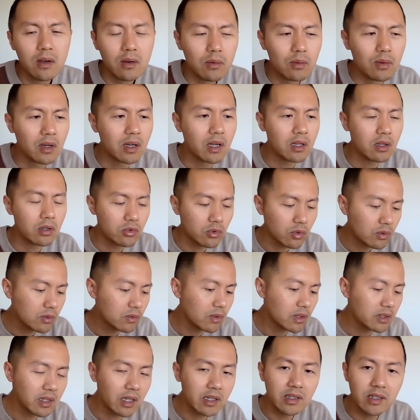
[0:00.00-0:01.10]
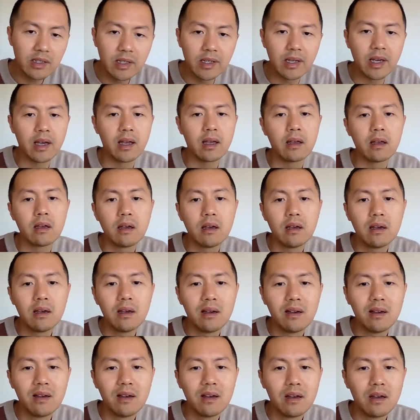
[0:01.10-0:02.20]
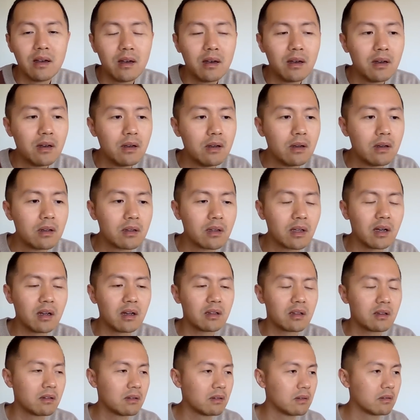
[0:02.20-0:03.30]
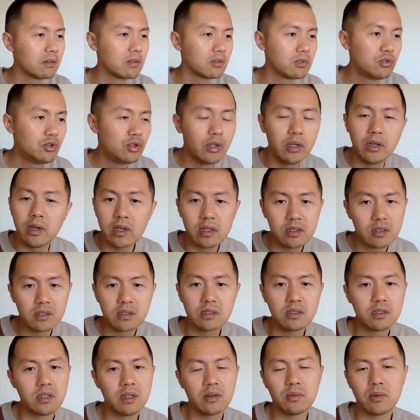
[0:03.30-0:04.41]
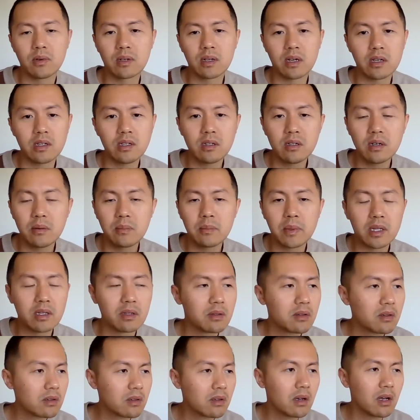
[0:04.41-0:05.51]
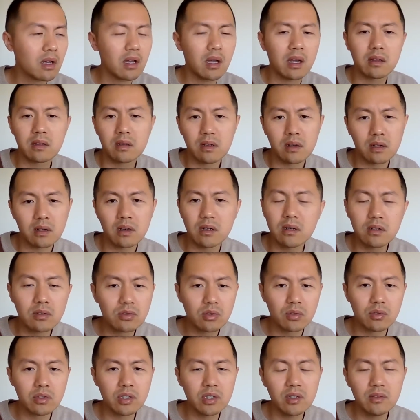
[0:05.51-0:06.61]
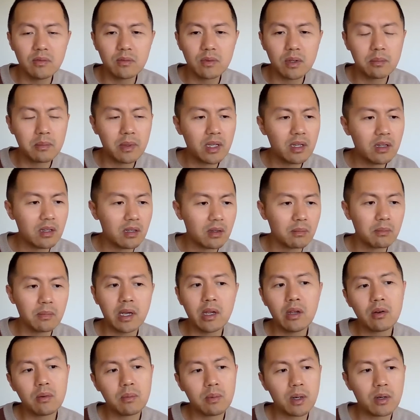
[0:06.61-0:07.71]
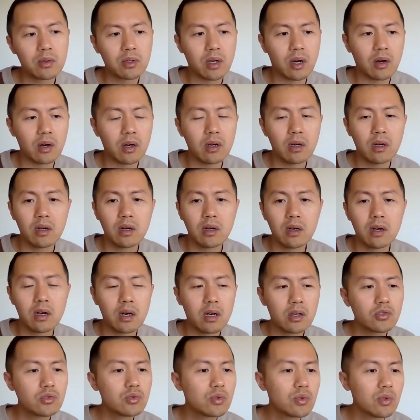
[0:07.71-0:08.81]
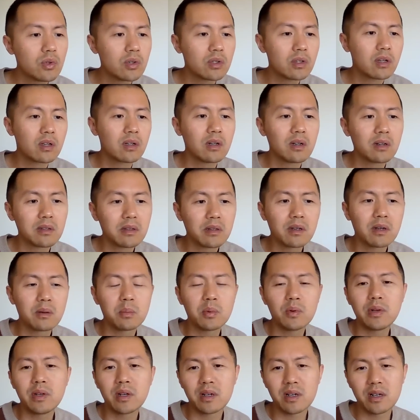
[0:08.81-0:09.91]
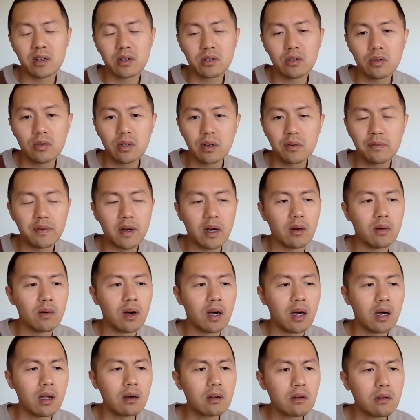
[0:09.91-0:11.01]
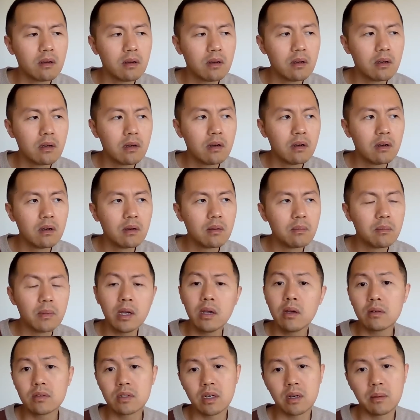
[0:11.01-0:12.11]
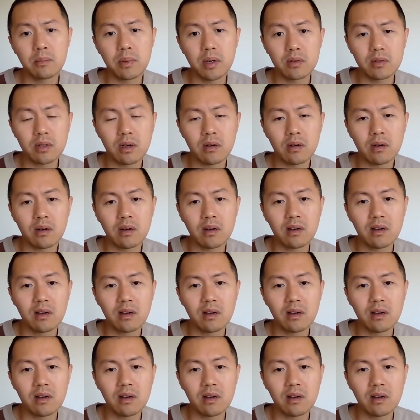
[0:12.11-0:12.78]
我看到中国在演，他全世界我看日本呢，哈，这个各种英文媒体没有报道啊，说这个这个布林肯又要访华了，没有这样报道。